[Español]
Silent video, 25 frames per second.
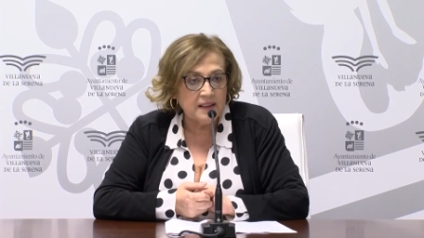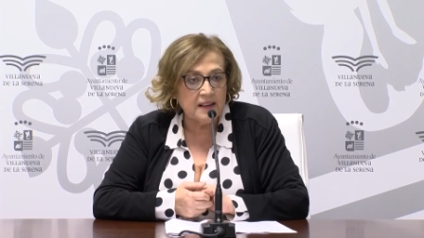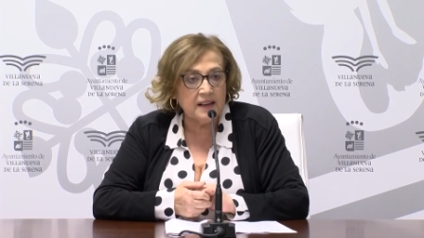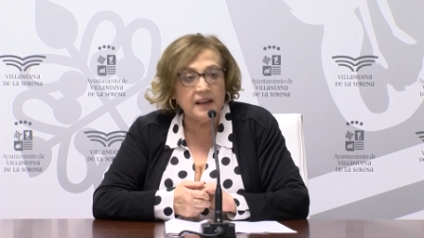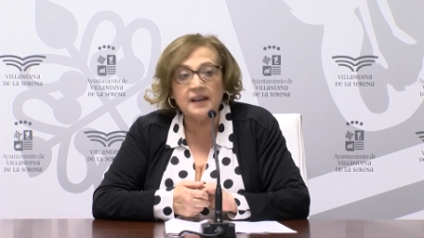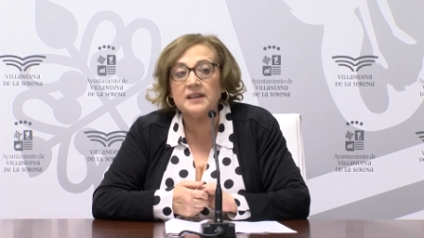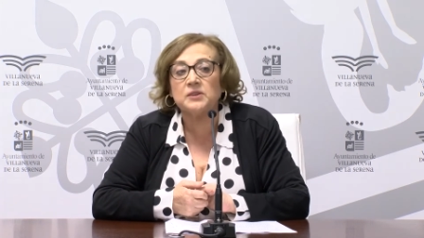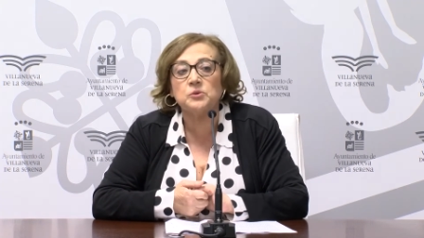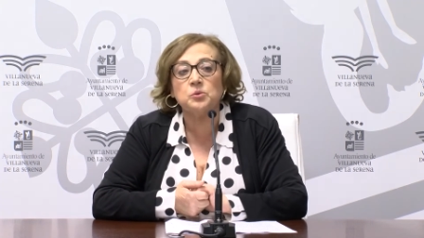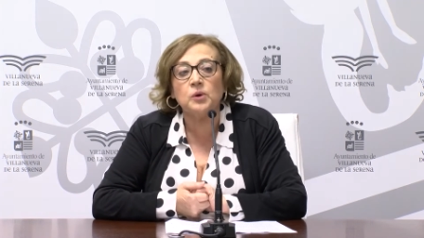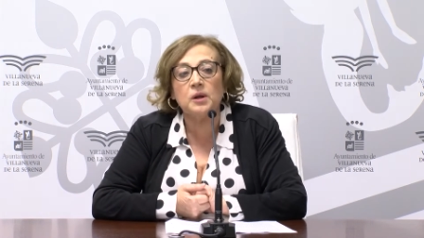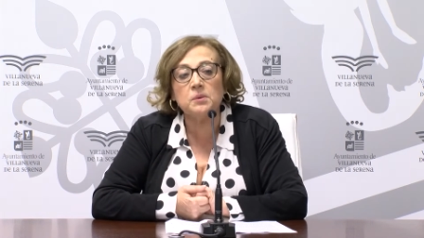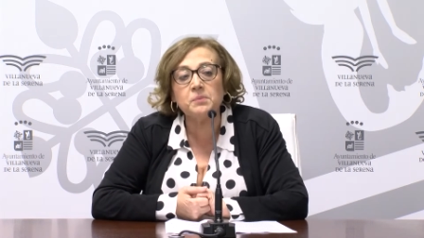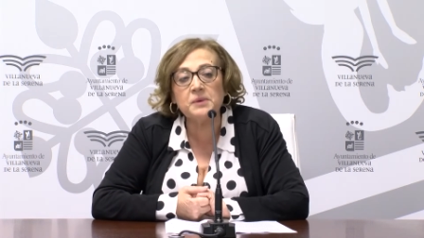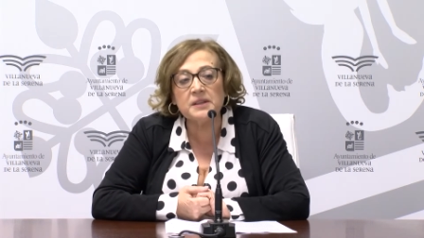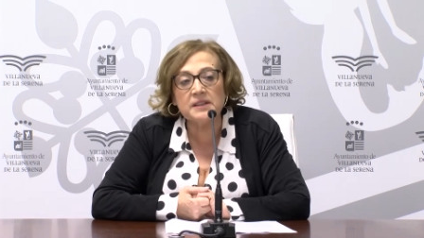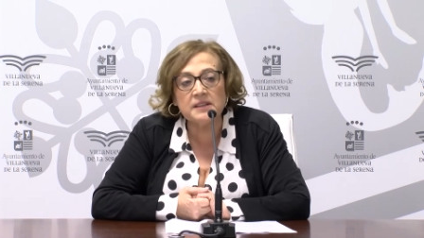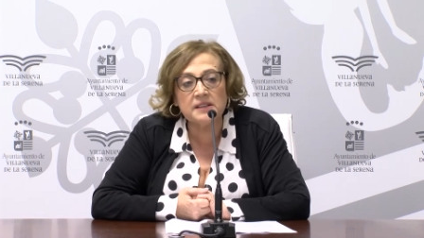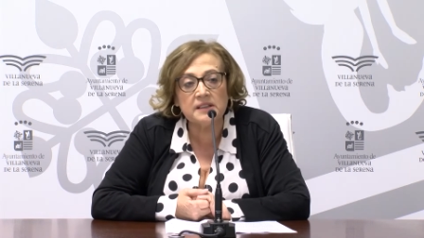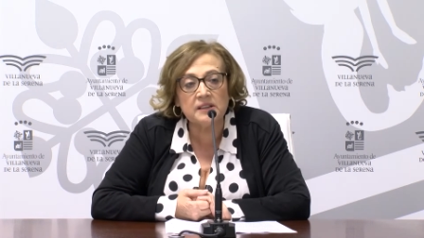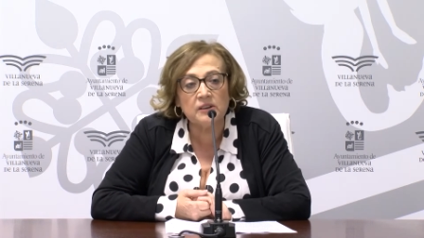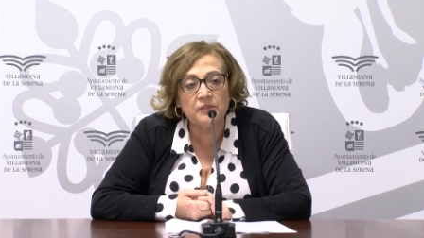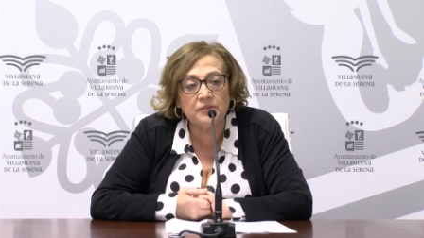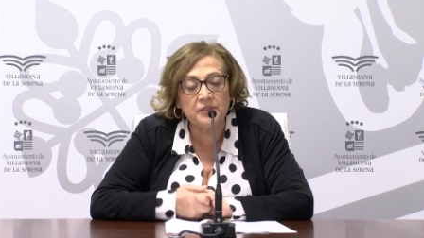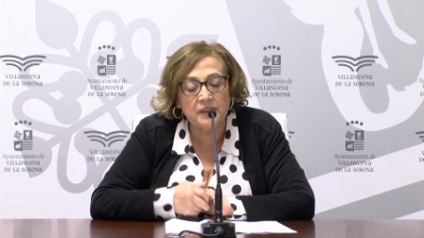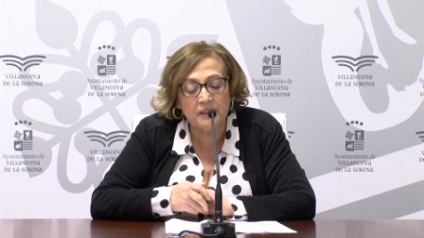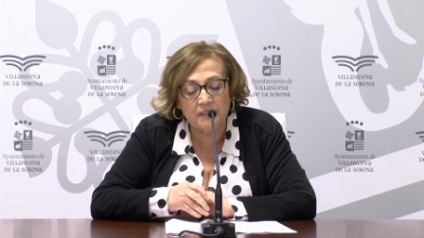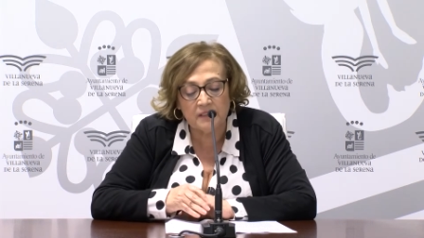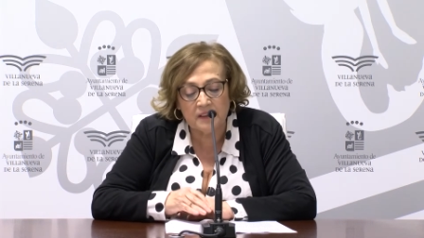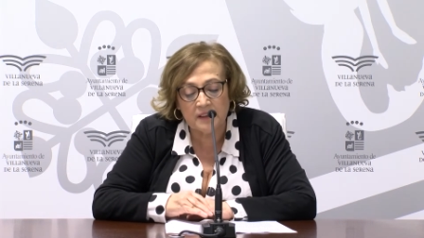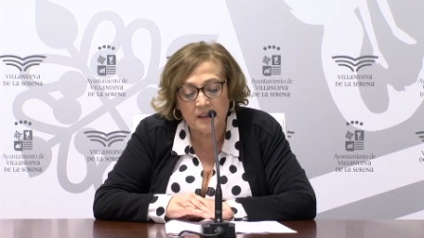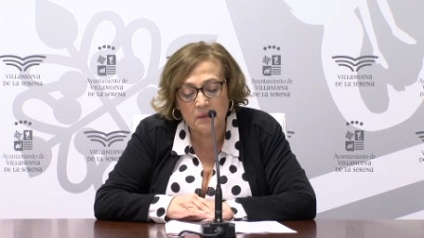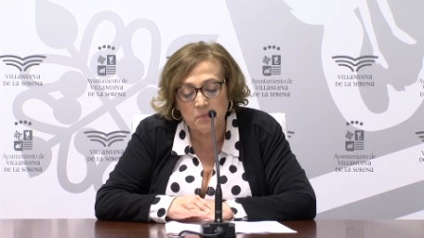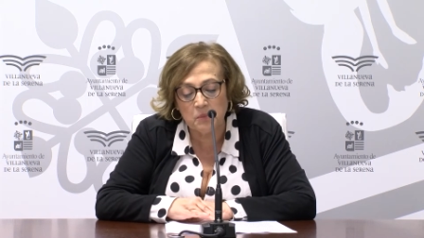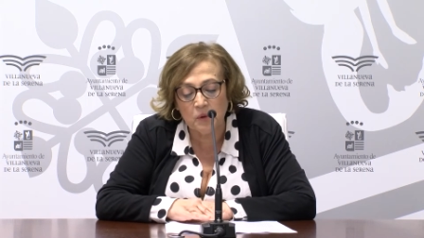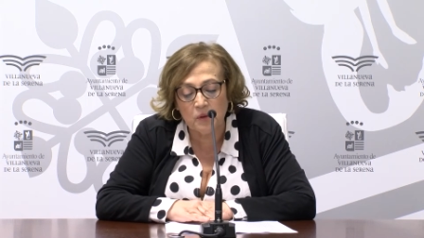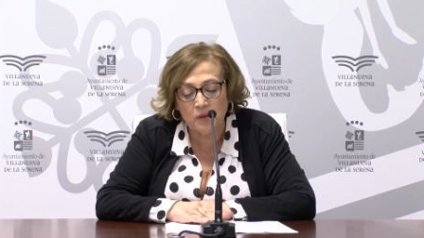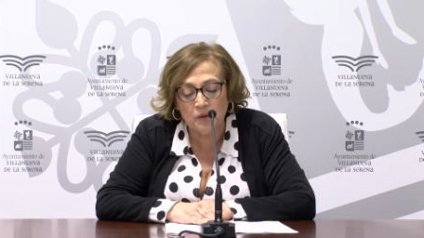Actualmente
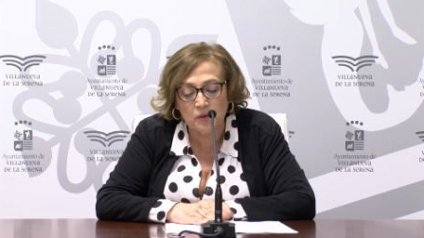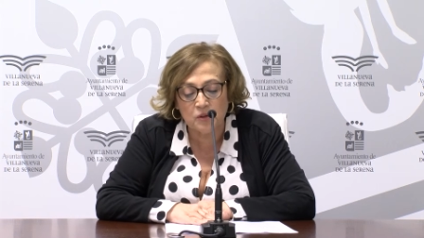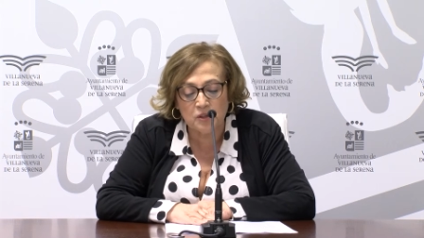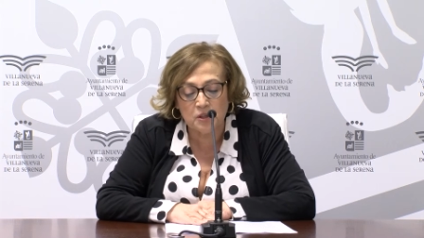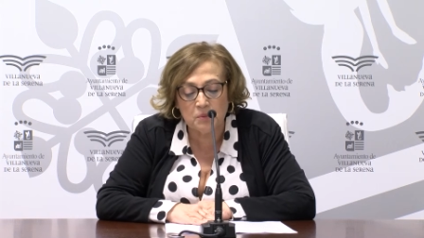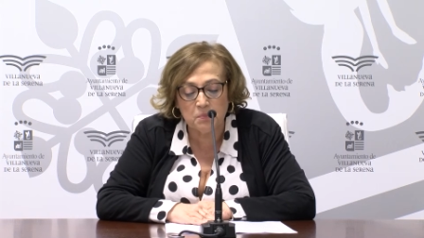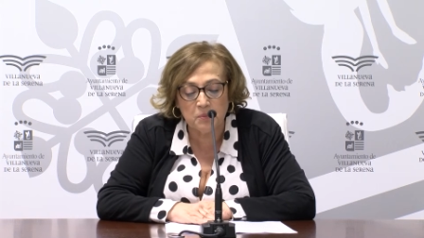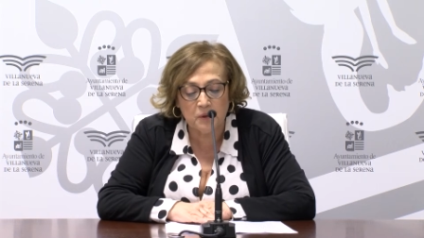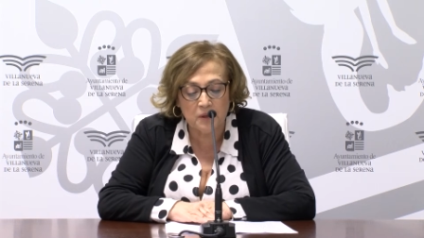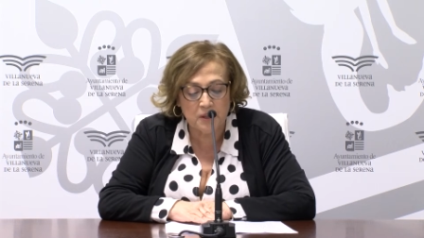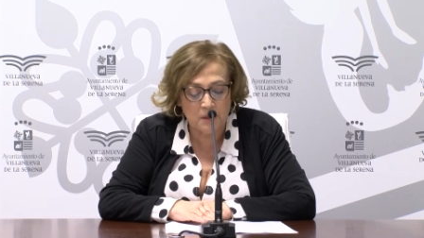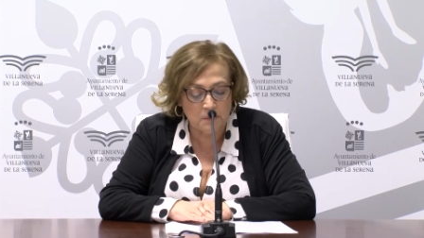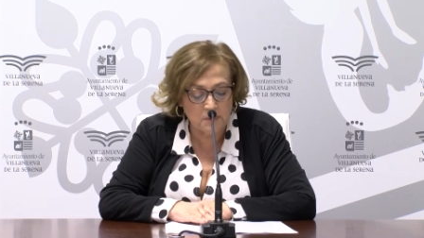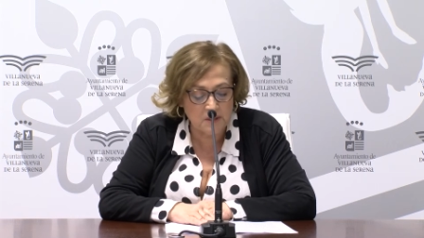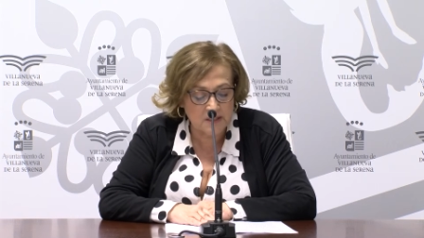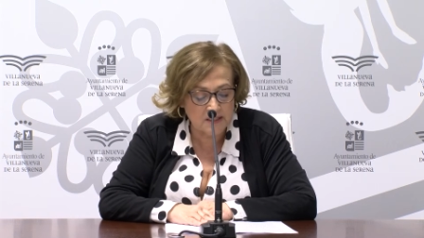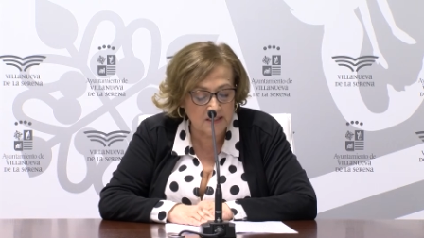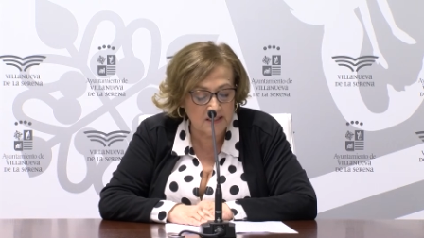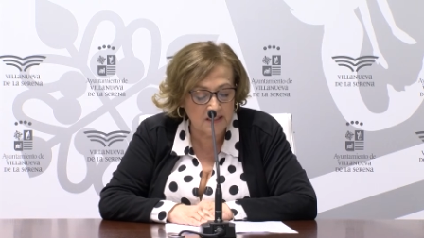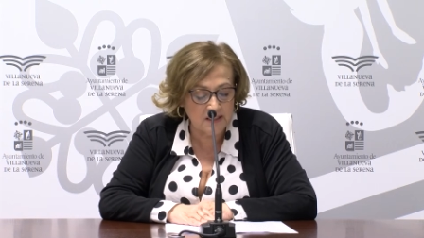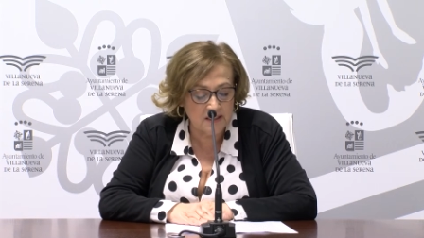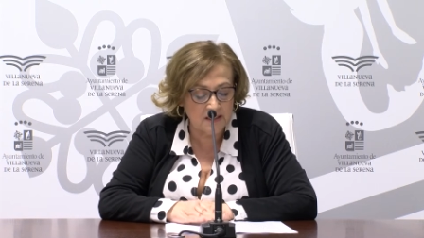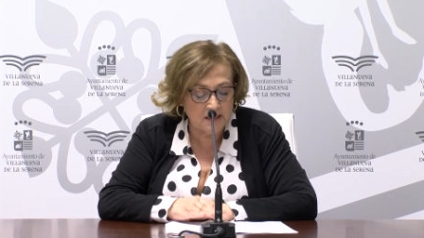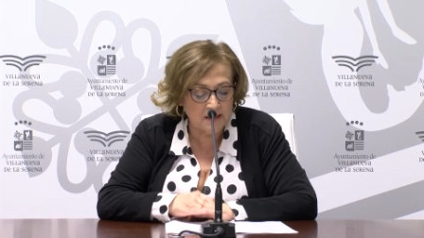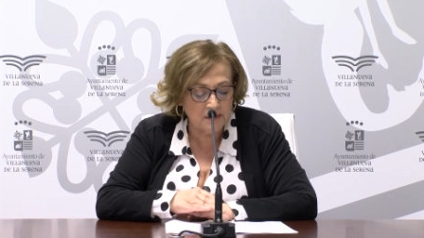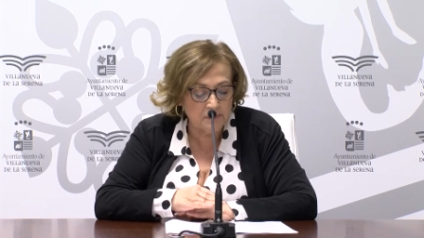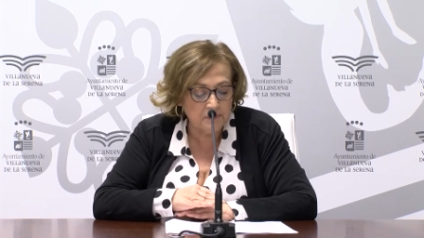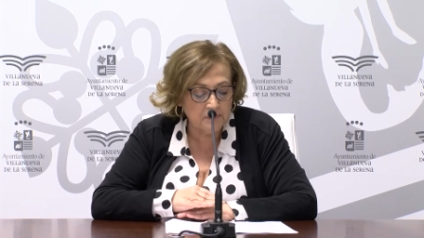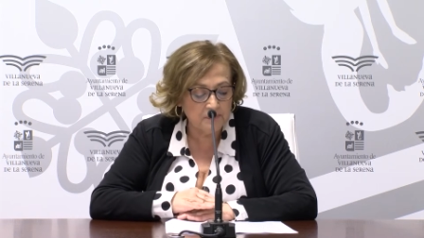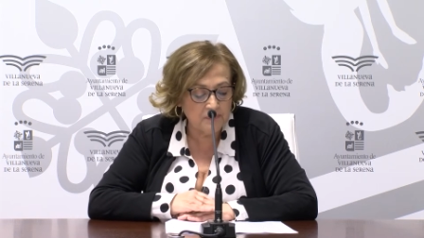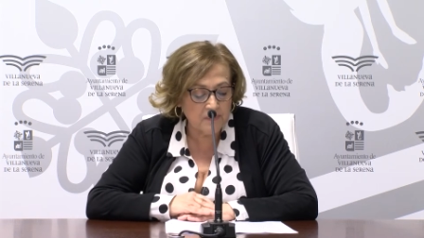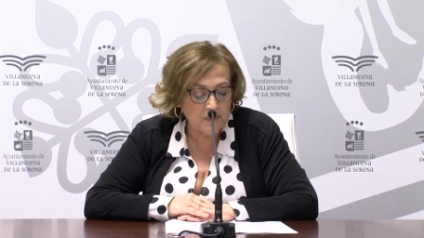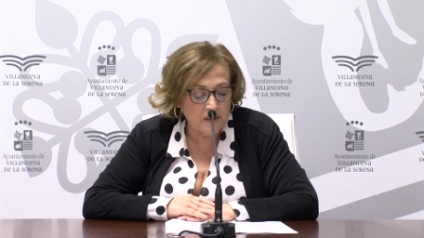ofrecemos dos tipos de visitas.